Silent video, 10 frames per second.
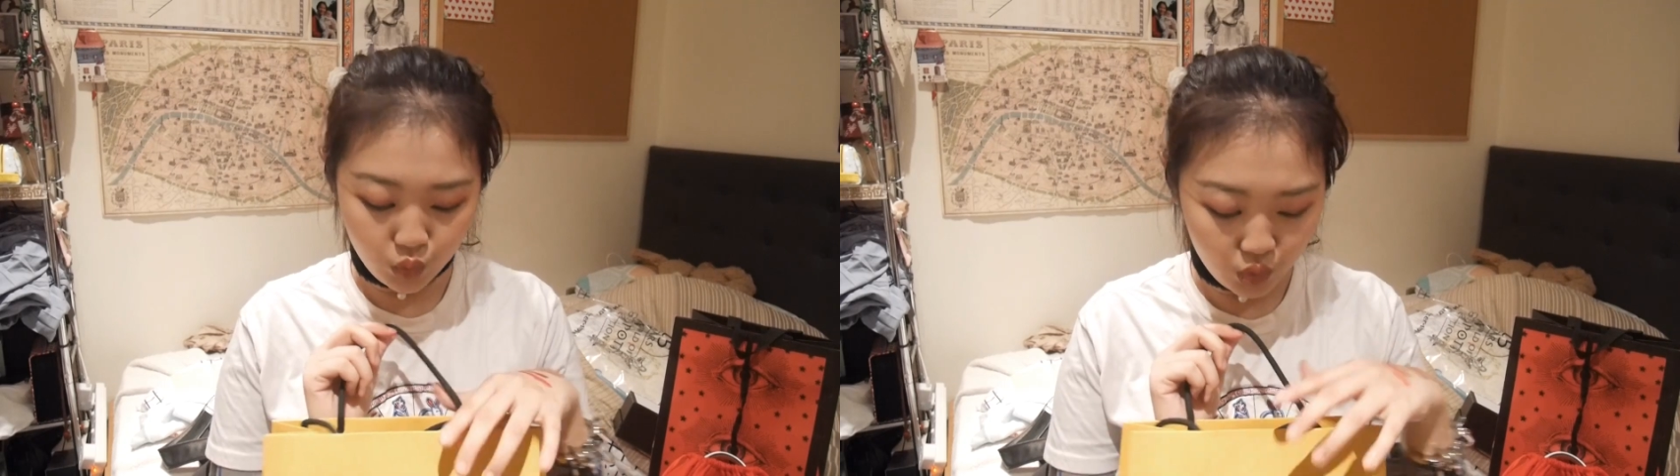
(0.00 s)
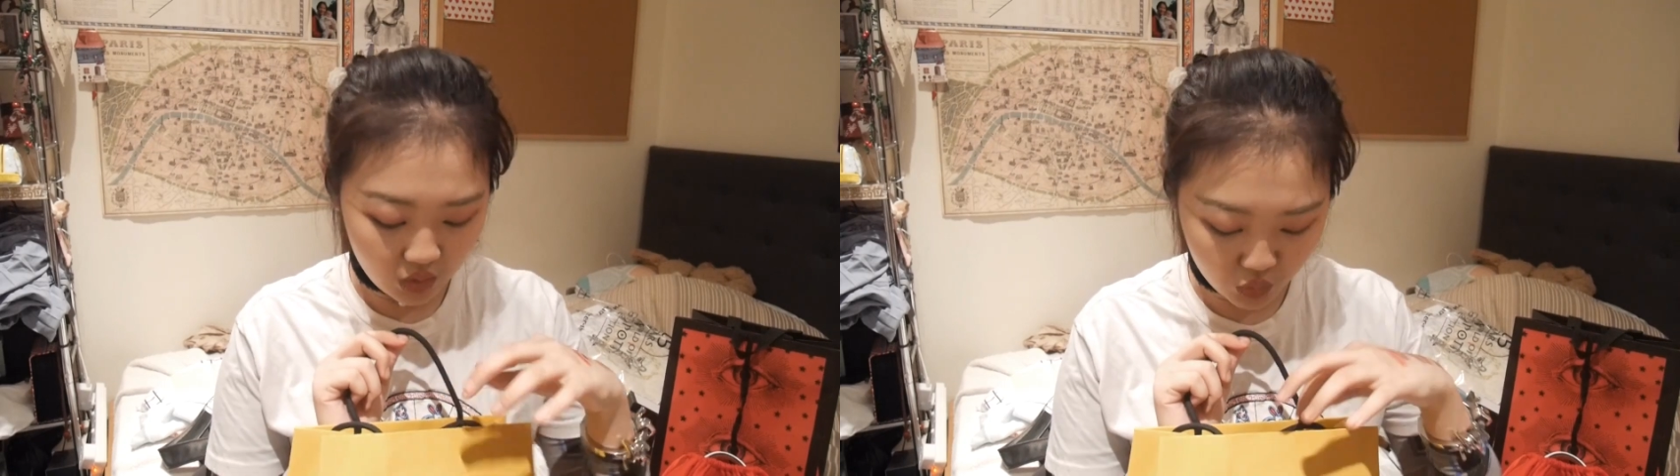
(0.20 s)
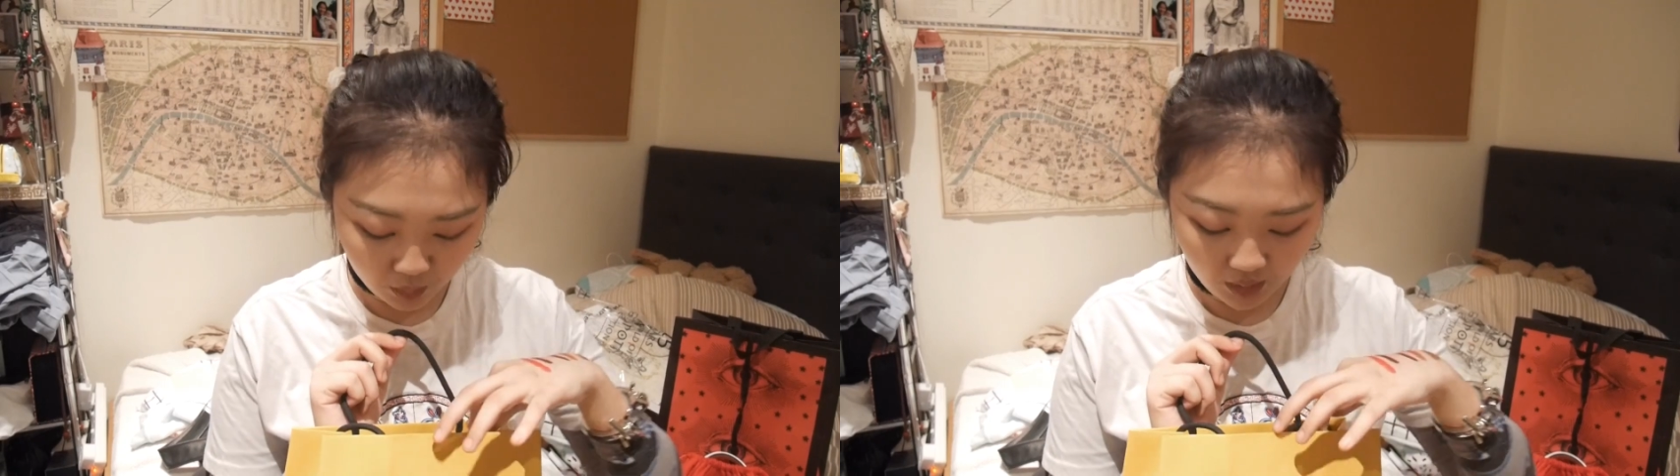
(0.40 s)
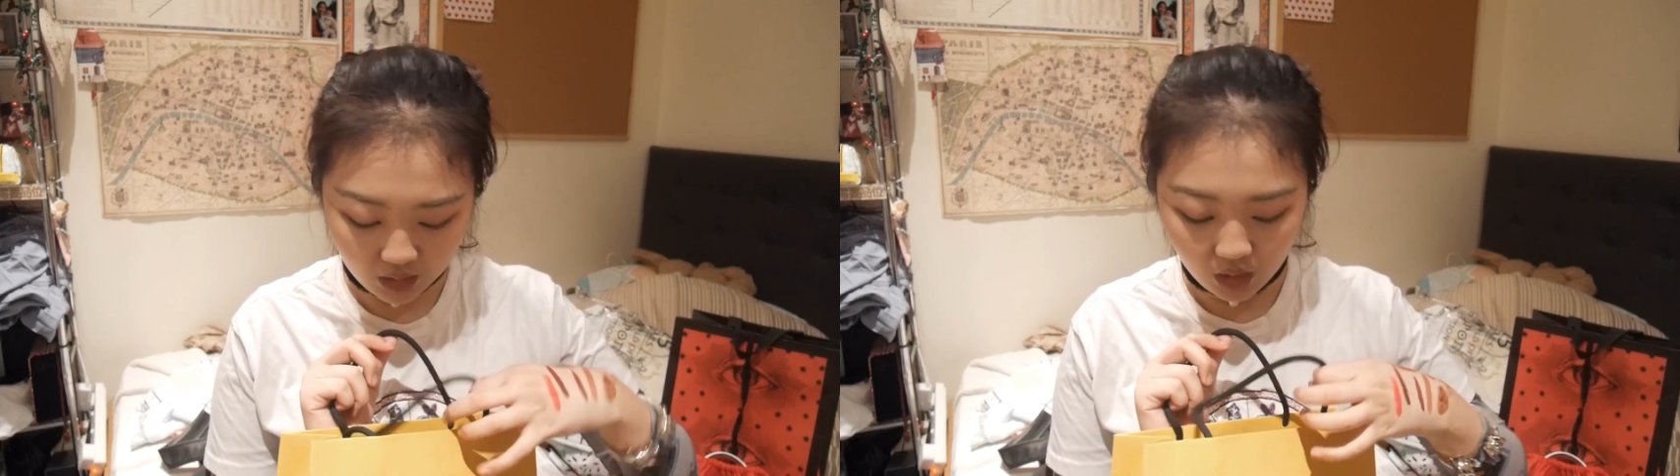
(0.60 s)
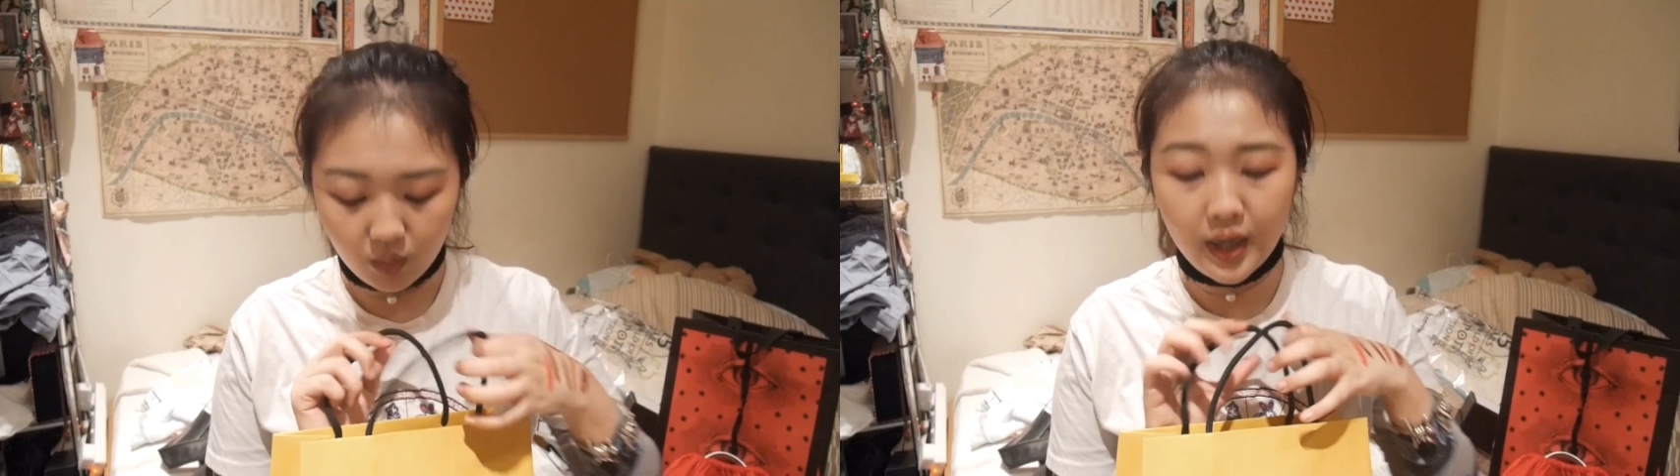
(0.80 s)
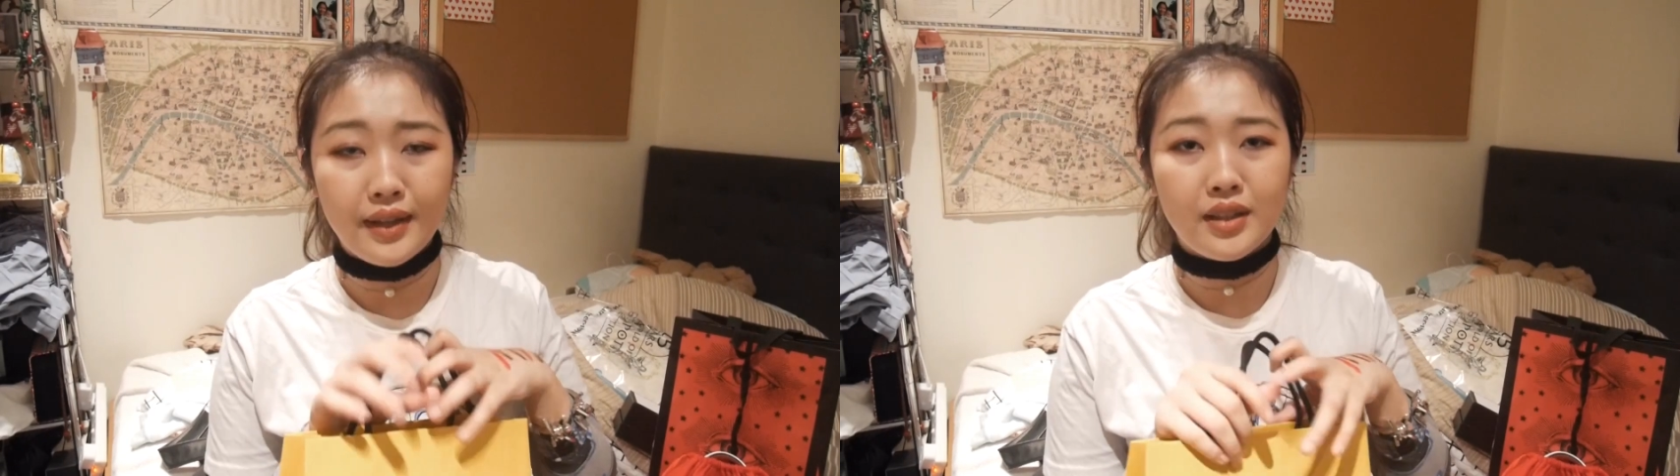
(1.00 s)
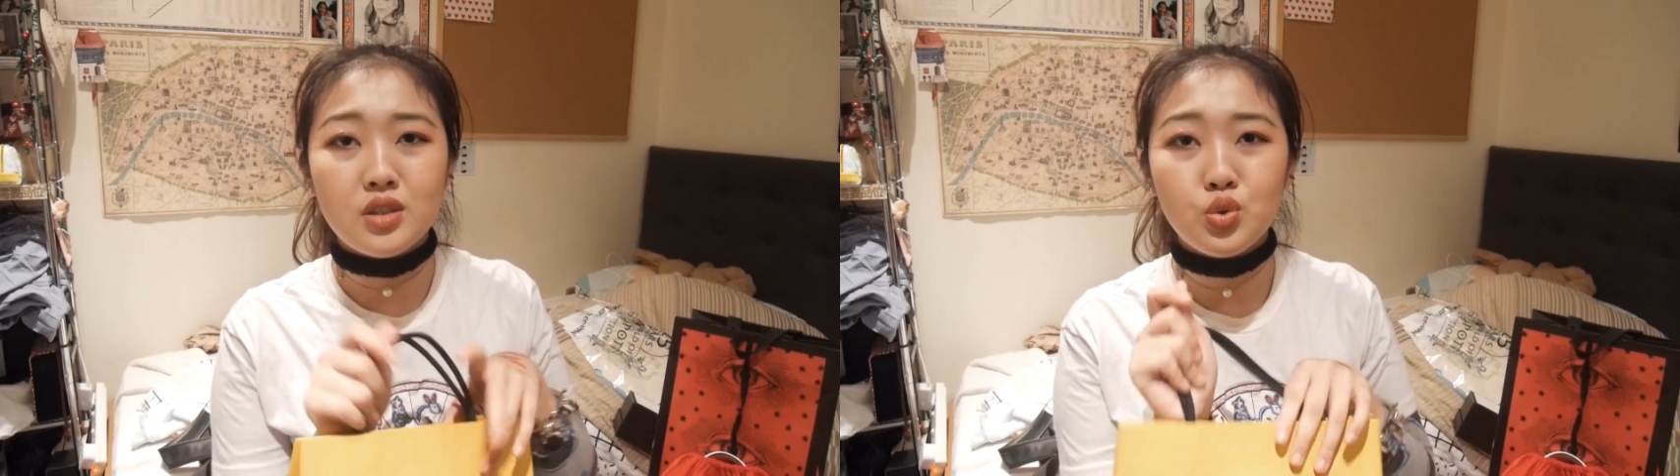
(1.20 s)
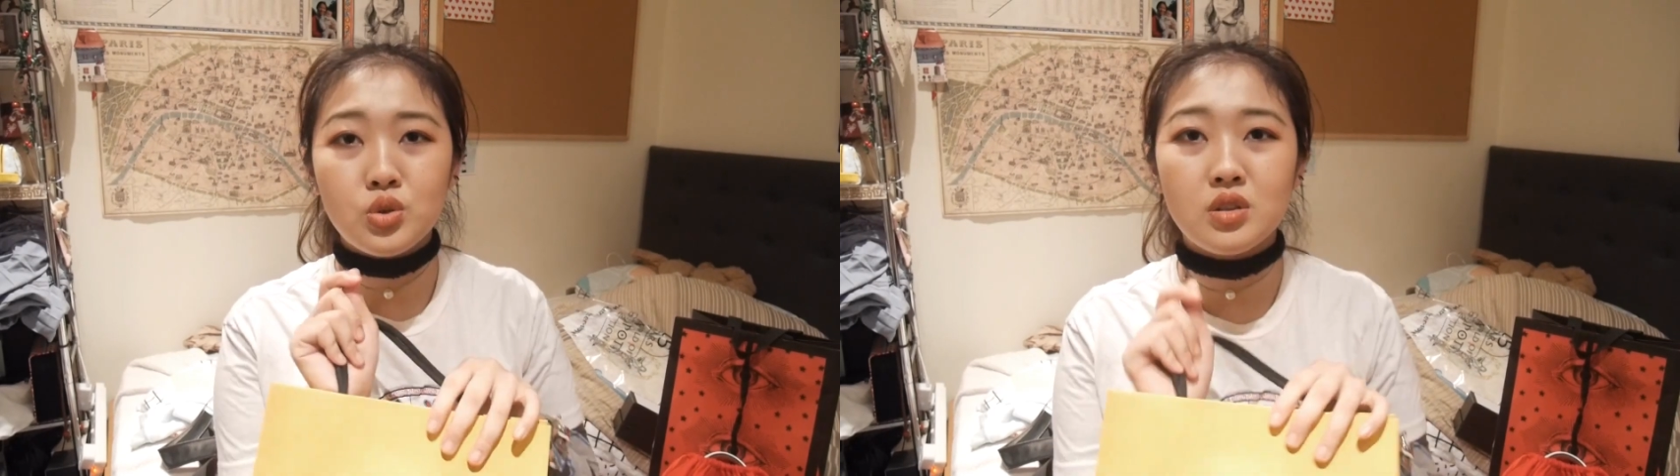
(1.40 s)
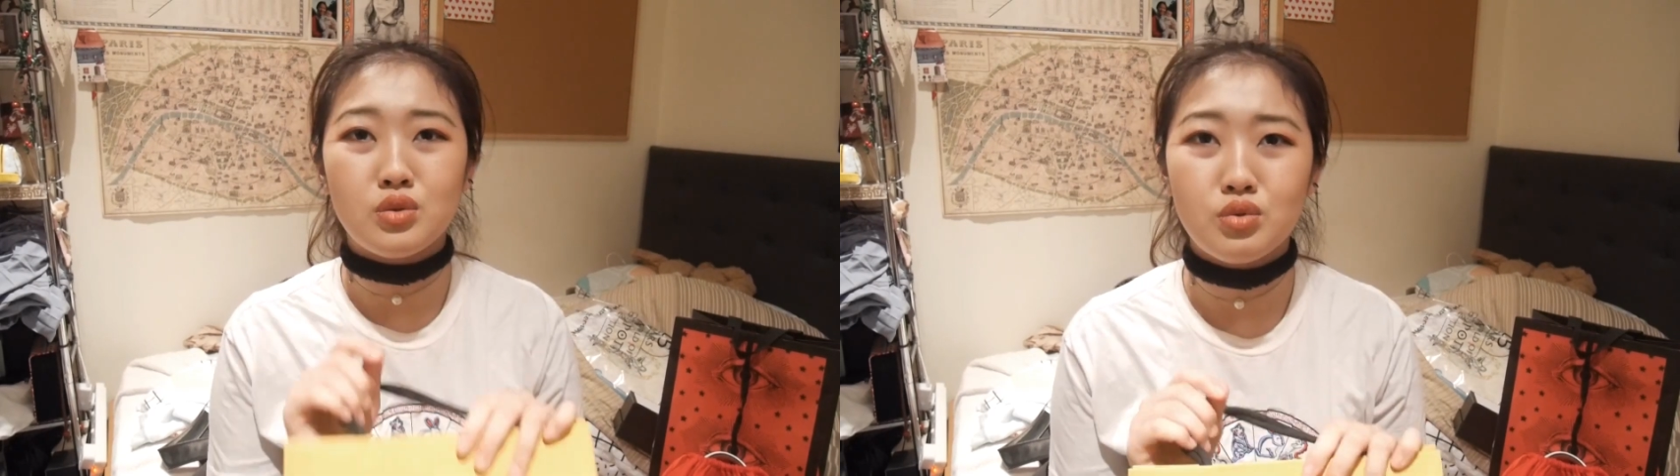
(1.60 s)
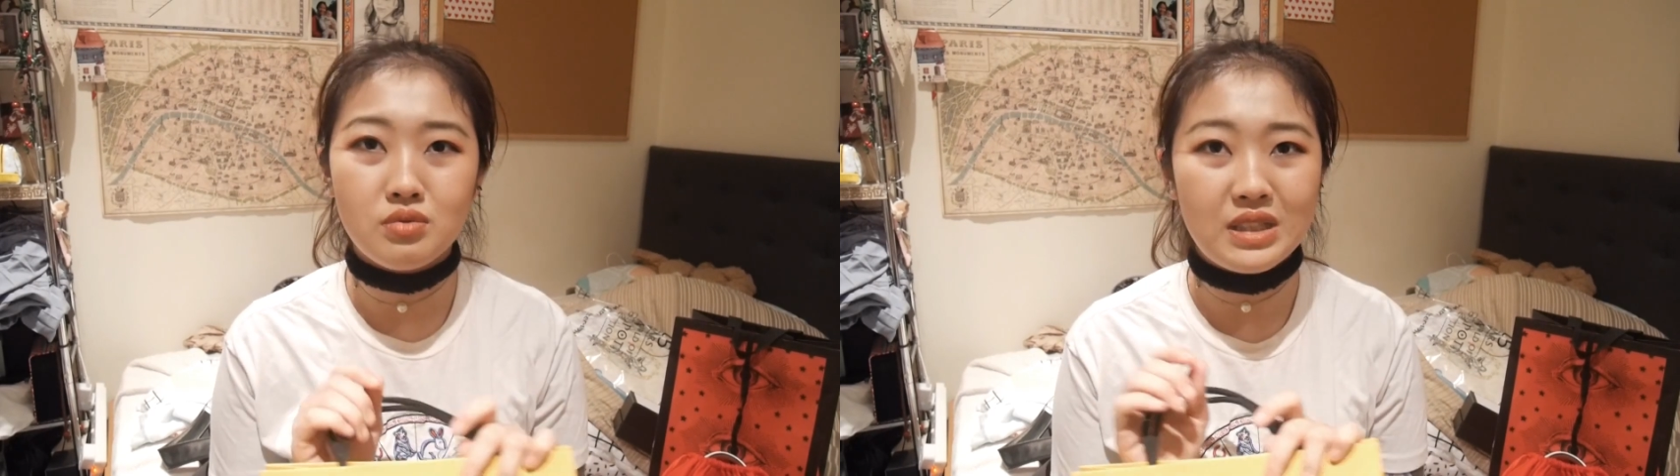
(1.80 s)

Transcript: 我觉得手表很好看，但是就是